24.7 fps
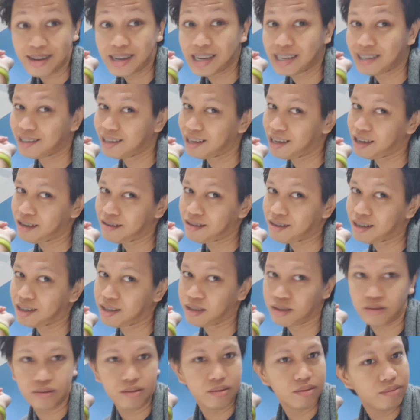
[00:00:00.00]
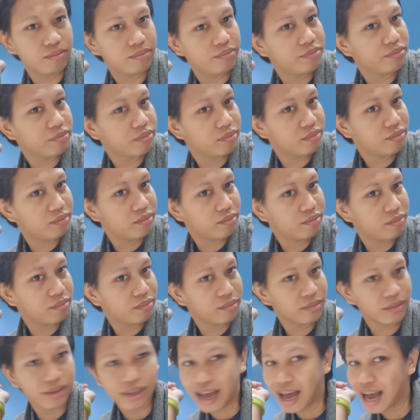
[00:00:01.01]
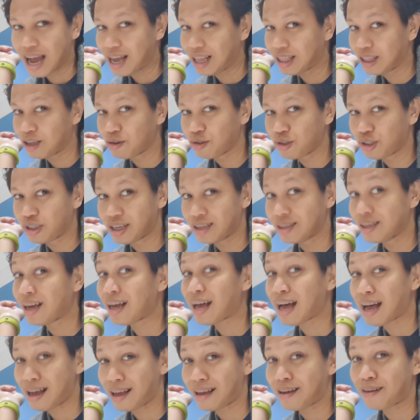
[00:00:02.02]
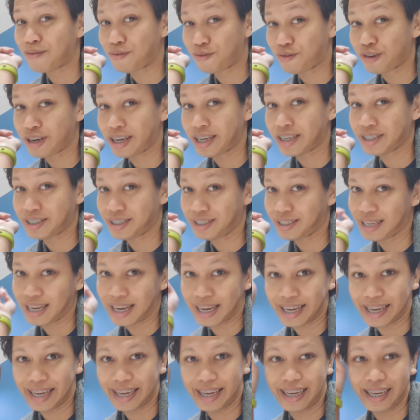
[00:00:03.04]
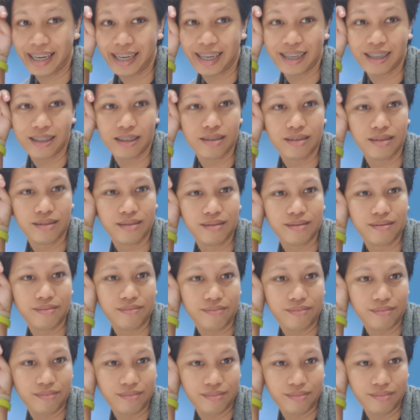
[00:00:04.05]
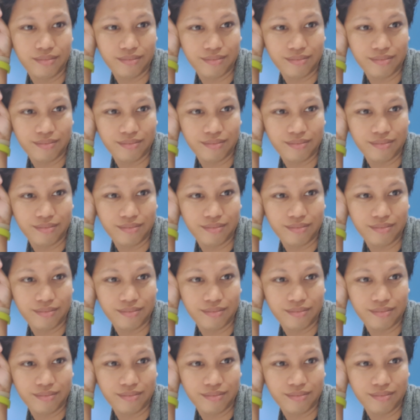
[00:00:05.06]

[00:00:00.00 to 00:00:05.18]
Ang ganda yung ano, aloe gel. Nakaka-fresh dai. Aloe gel na?